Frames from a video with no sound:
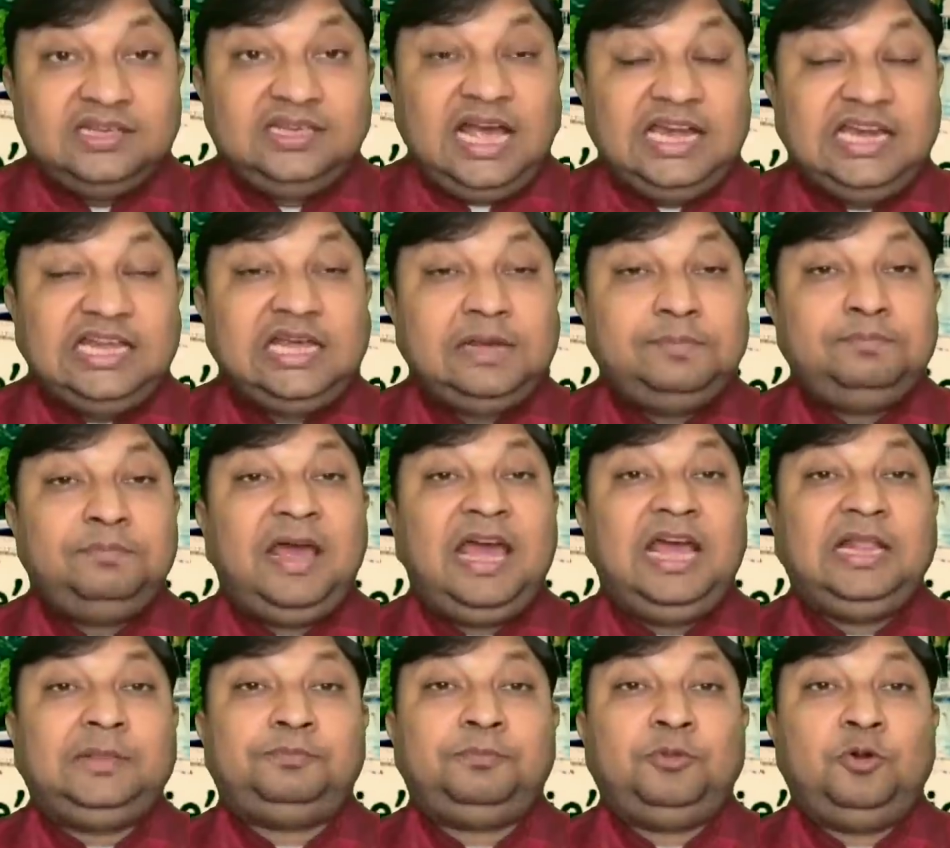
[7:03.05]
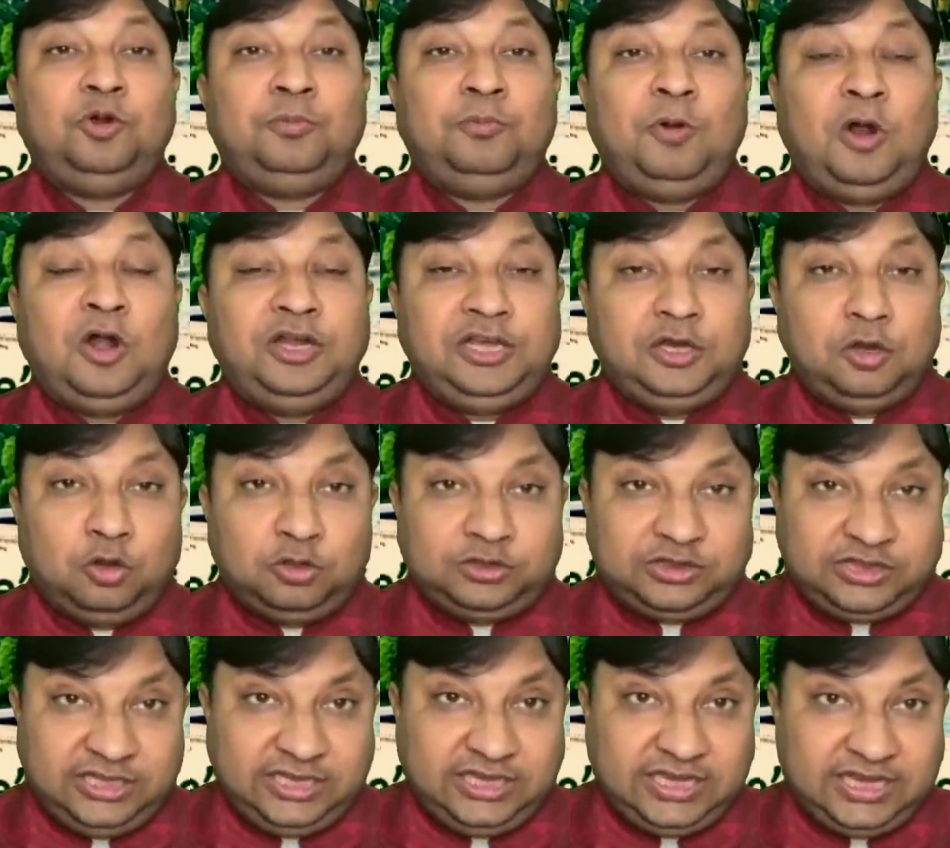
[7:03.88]
यानी कि महत्वपूर्ण बॉडी
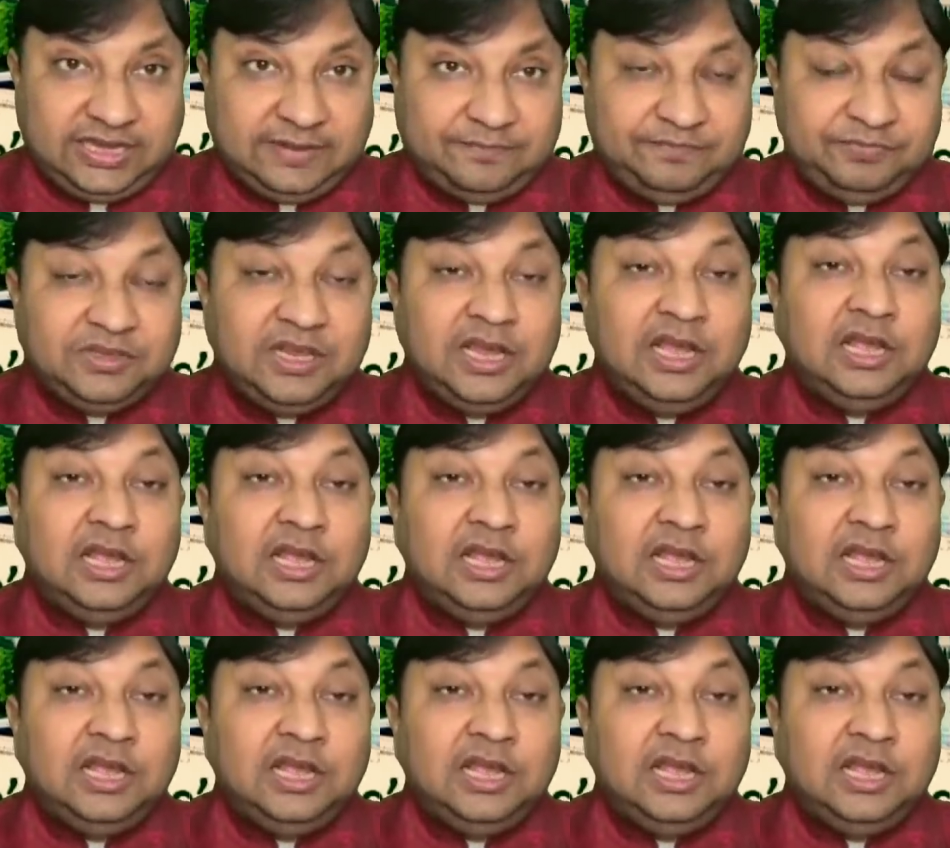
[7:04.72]
होती है